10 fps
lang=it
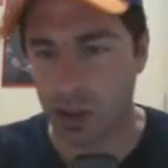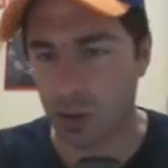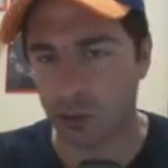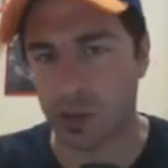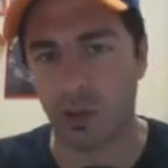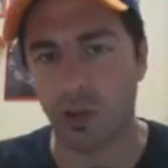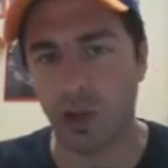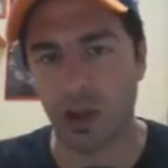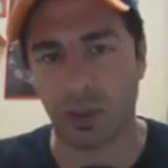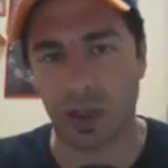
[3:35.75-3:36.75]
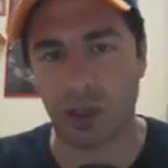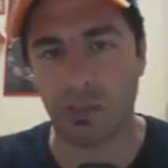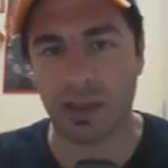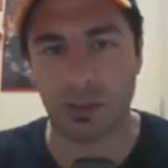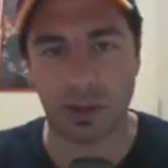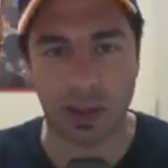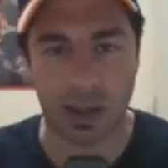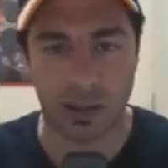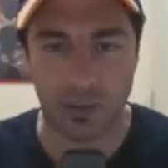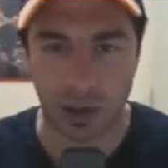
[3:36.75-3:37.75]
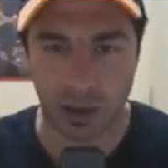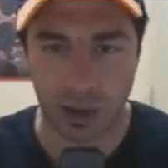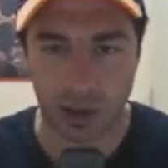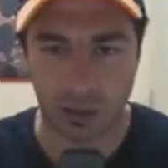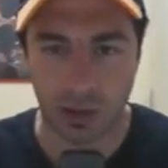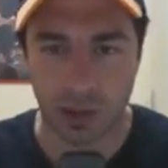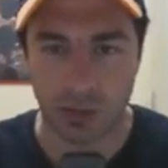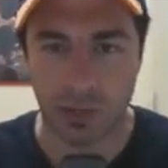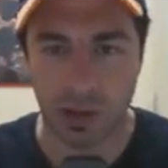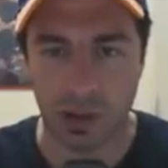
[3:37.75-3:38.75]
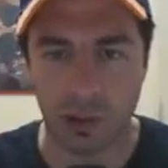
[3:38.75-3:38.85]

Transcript: il nostro Kaioshin potrebbe benissimo attaccare Vegeta tanto per,